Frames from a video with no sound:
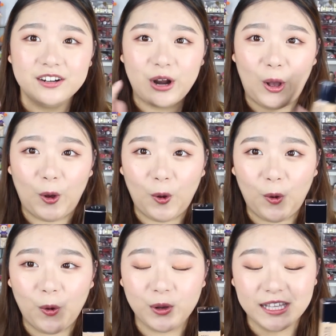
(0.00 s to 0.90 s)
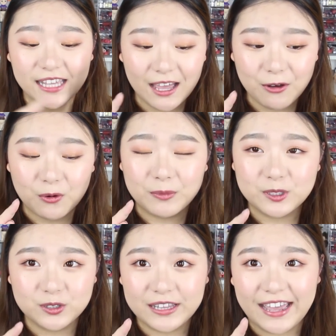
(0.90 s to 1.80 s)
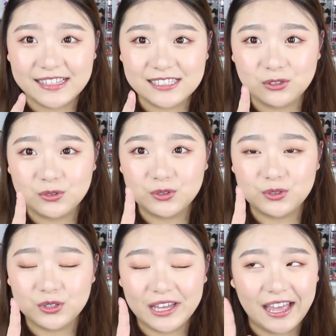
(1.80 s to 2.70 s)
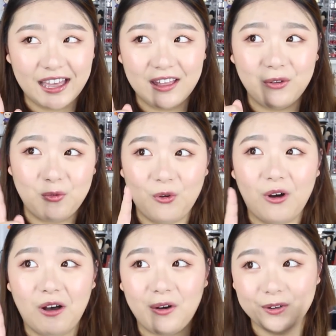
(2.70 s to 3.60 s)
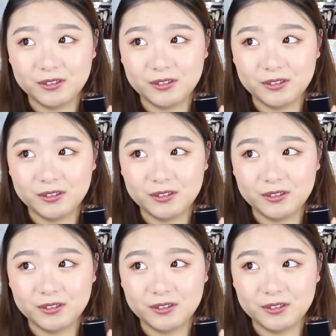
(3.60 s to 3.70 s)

然后耶，我们就来继续看我